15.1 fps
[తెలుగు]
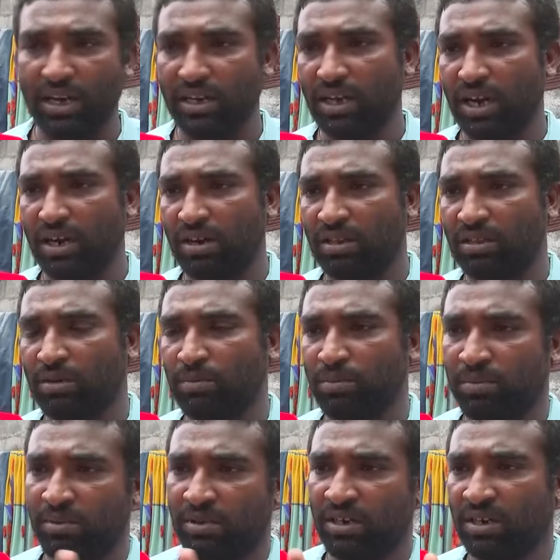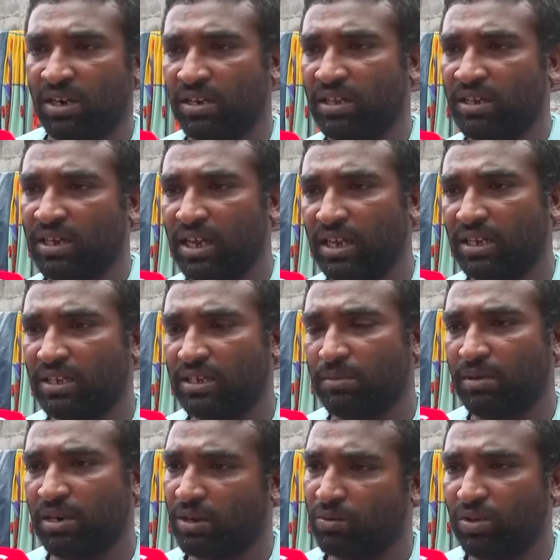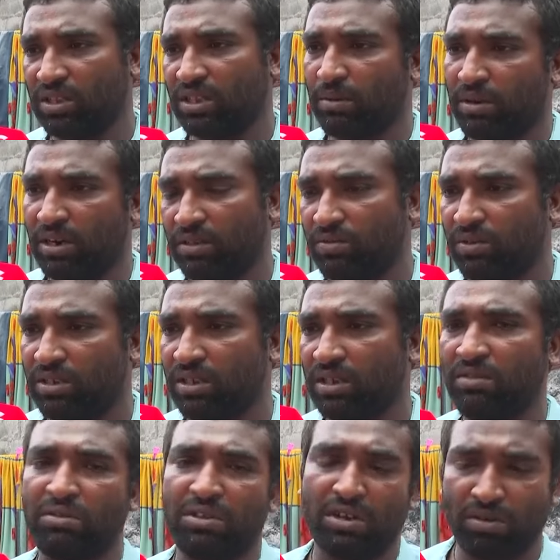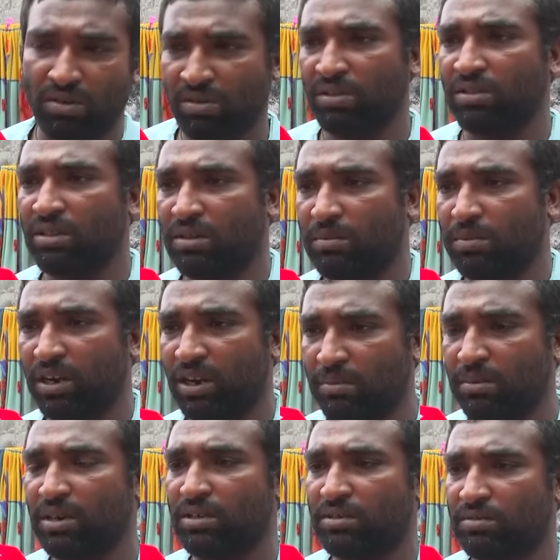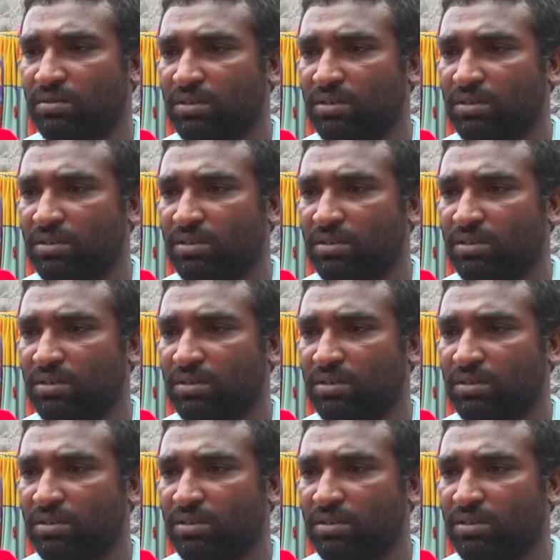ఈ ఆడవాళ్ళందరూ నలభై ఐదు ఆగేసాను మేడం నాకు కొత్తగా మేడం ఇవి వచ్చి నేను ఇరవై రోజులు అవుతున్నా పళ్ళు బండి